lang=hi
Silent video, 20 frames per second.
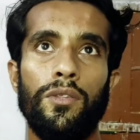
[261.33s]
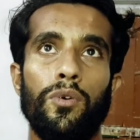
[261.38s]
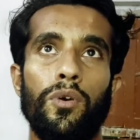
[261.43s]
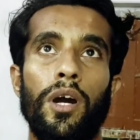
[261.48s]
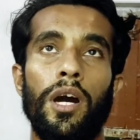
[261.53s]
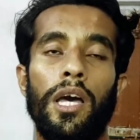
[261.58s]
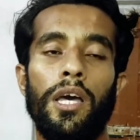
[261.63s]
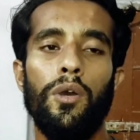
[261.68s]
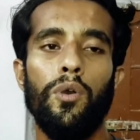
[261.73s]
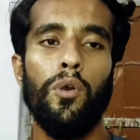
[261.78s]

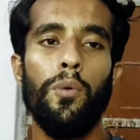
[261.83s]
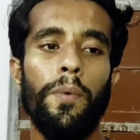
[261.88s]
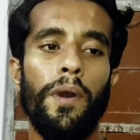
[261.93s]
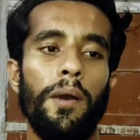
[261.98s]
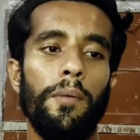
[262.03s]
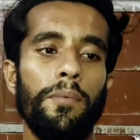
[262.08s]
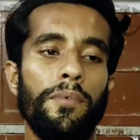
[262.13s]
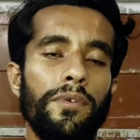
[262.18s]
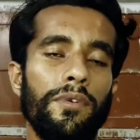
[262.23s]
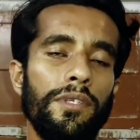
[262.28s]
तो आई होप
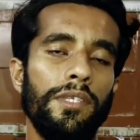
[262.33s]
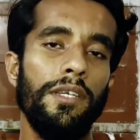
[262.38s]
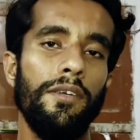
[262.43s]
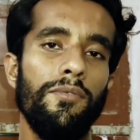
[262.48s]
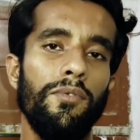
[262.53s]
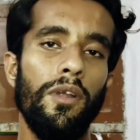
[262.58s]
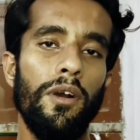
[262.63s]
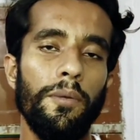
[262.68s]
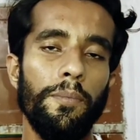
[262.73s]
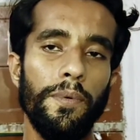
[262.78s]
आपको
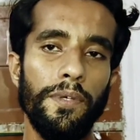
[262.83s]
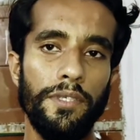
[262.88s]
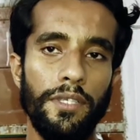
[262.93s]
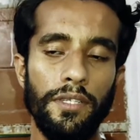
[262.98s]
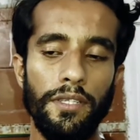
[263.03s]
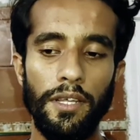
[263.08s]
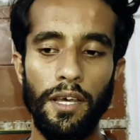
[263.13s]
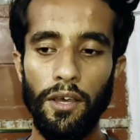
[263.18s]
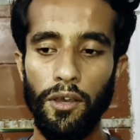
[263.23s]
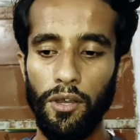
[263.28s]
ये ब्लॉग
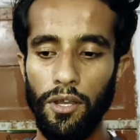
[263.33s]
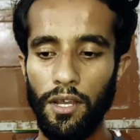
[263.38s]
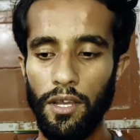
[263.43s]
पसंद आया